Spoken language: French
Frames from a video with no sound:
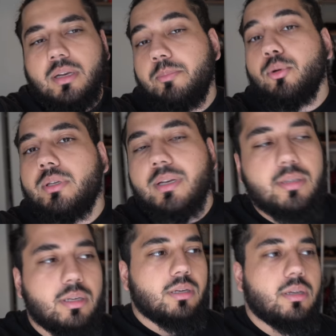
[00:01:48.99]

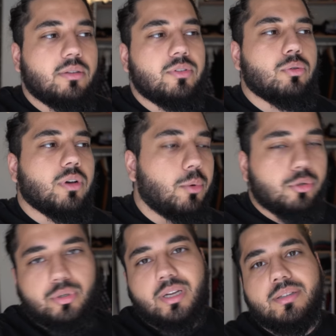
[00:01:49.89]
podcasts, les, les, vidéos
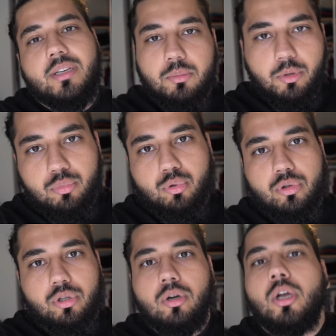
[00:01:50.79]
vraiment de qualité qui demandent
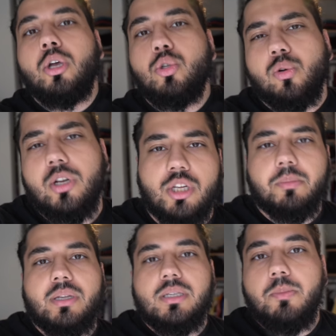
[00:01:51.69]
beaucoup de temps sur la
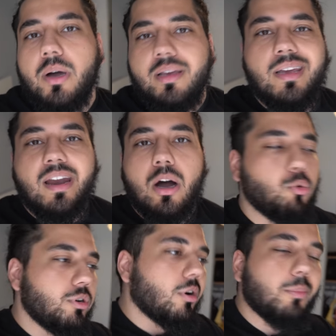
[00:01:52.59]
chaîne principale, et là
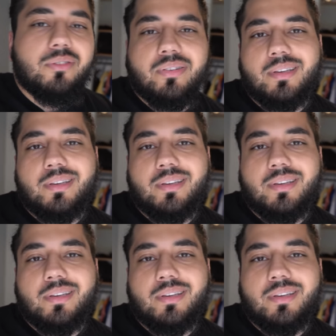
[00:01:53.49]
on est en mode